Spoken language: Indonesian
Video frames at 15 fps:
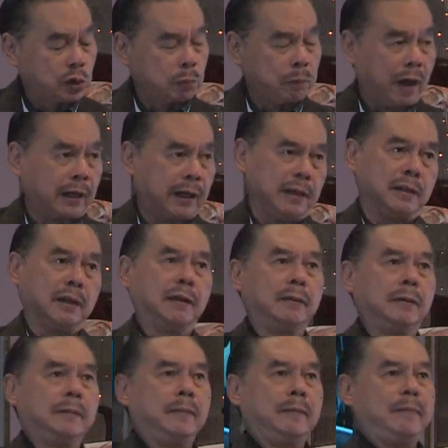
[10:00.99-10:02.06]
sebagainya.
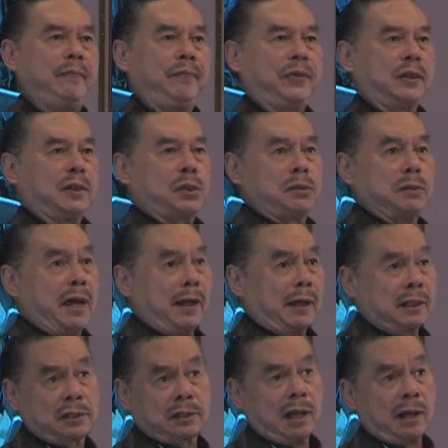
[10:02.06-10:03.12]
Ya,
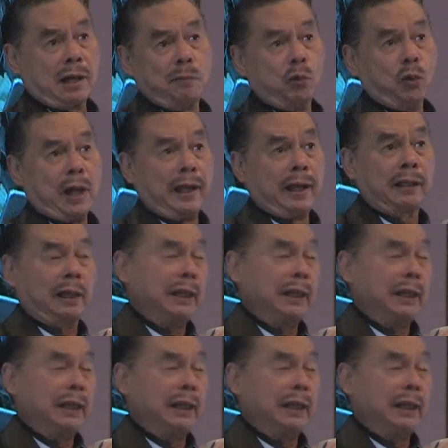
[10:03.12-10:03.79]
saudara, sekarang mulai